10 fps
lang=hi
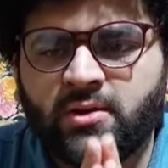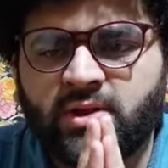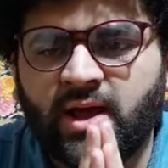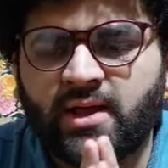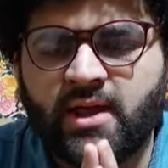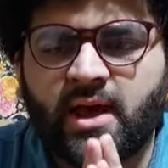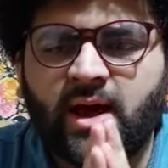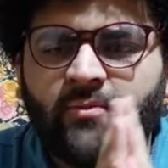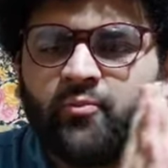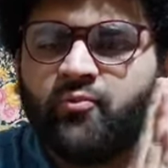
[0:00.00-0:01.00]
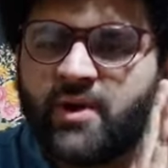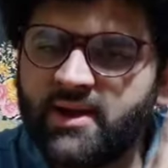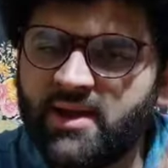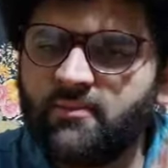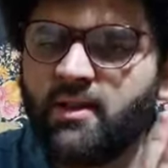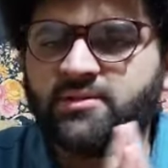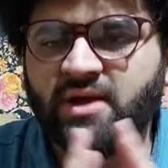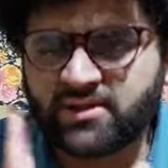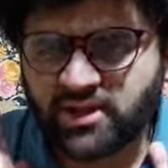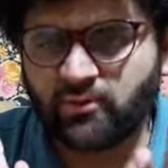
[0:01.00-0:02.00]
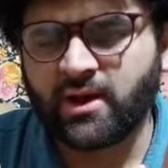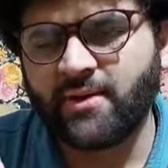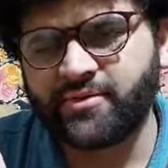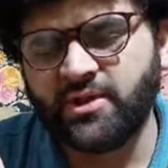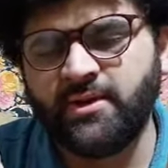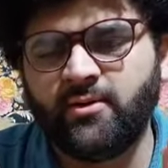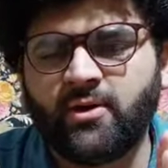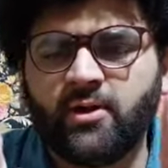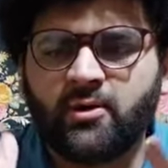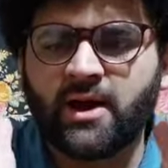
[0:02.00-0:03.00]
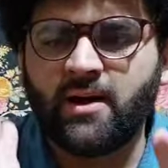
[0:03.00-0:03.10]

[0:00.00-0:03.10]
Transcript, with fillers: ताकि आप वनडे में दस आवर आपसे नहीं हो रहे और